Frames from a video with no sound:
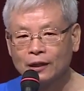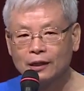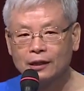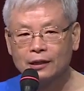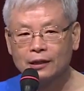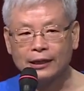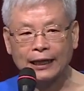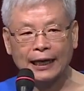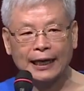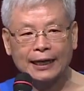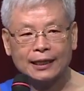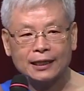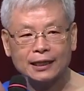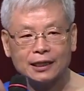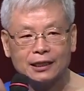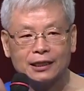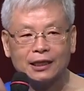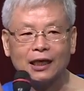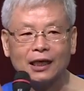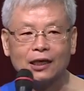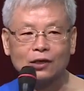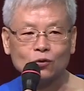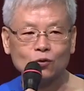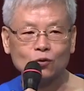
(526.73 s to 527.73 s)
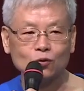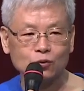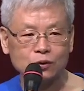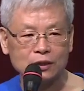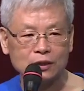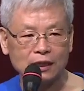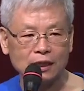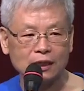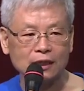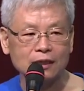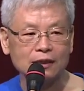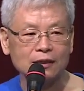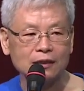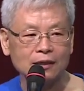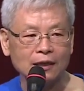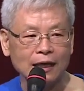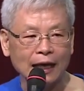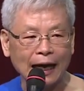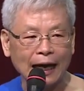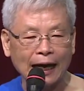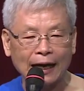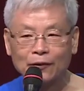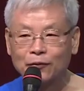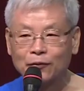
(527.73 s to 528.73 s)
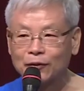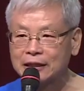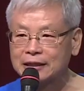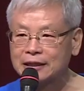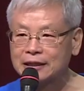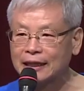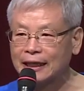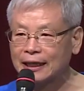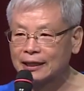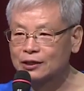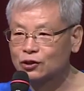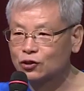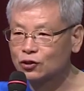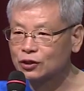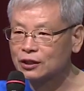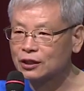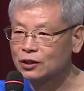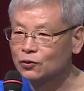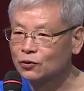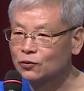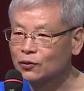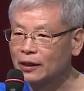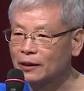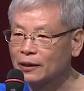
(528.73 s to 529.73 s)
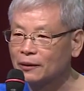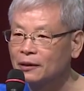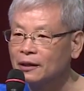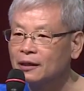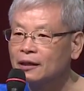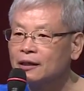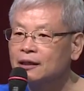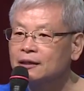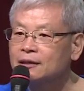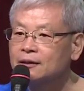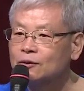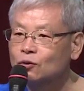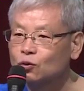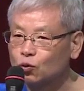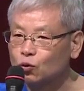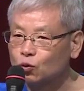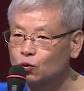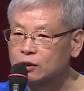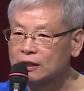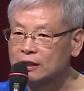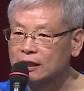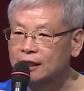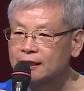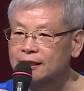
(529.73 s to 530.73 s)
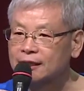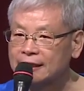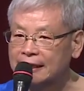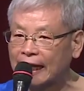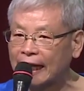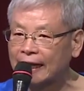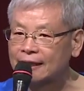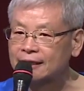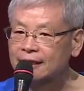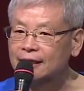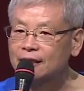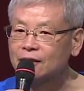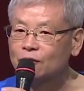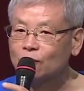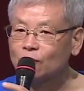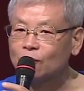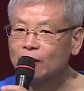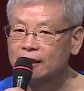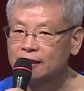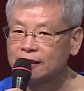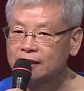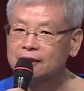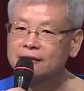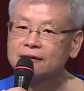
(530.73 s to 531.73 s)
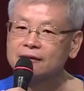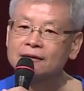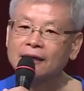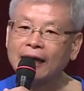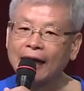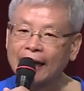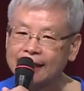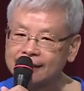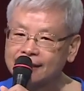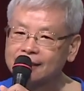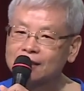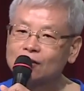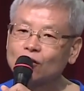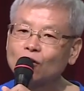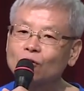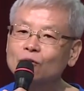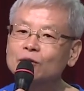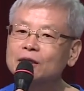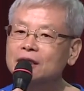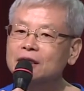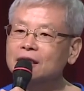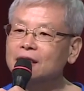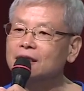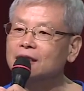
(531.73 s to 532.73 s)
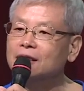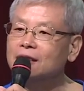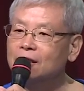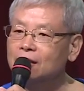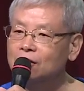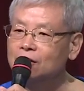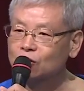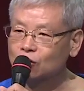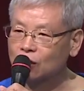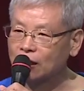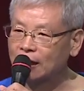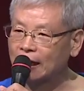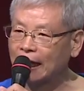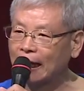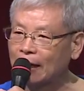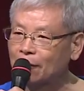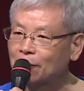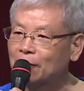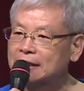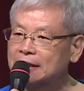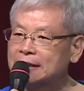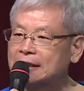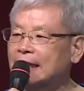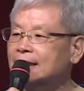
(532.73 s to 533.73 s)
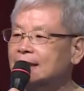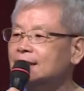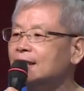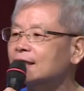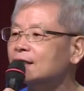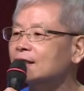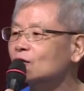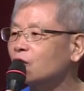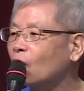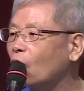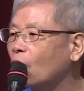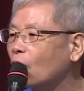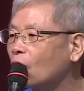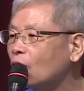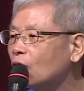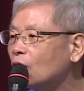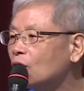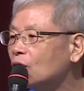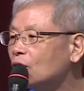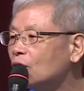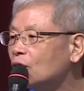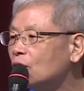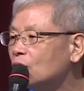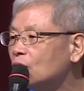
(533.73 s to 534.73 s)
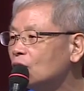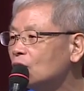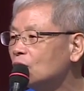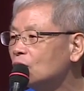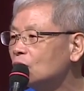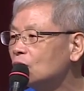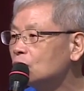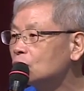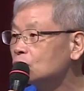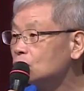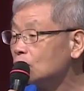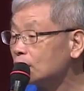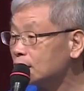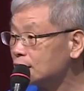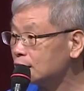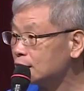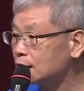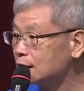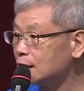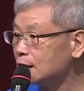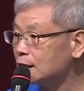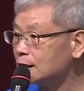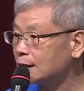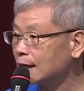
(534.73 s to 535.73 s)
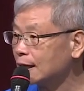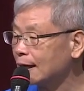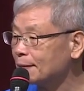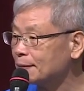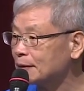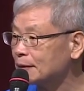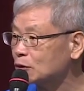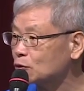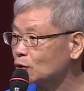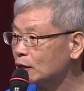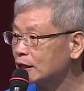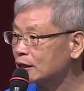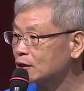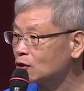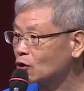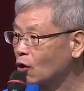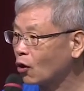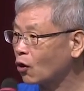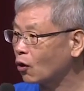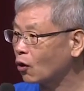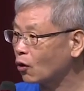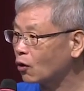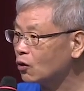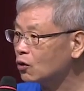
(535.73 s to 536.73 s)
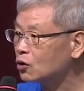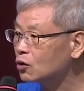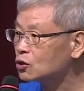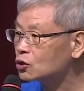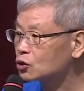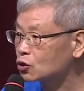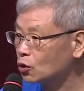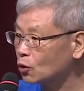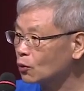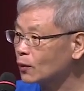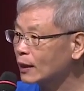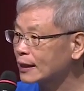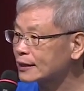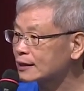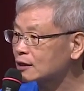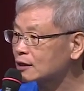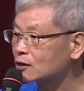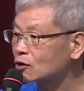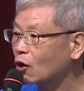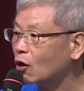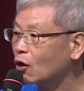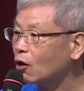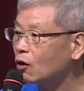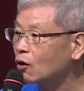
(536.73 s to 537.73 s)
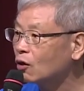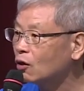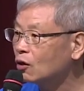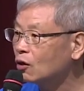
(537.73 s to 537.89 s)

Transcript: 两个月骨折还会这样，就是因为骨折长的位置还是有问题，所以还会产生痛。所以西医他们对痛，手腕的痛，